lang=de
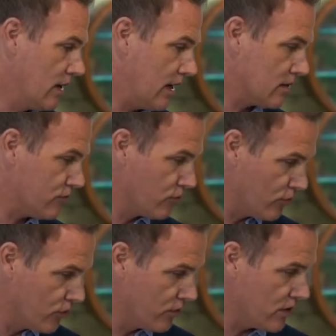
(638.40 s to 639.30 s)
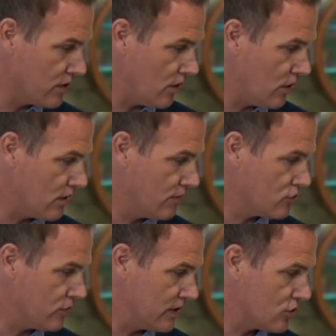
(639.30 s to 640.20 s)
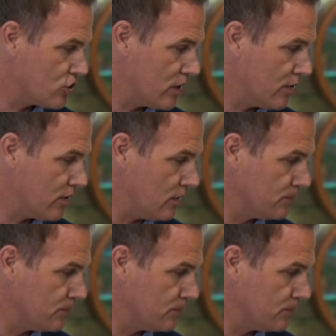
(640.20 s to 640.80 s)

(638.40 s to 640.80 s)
hat er vor 500 Jahren schon niedergeschrieben.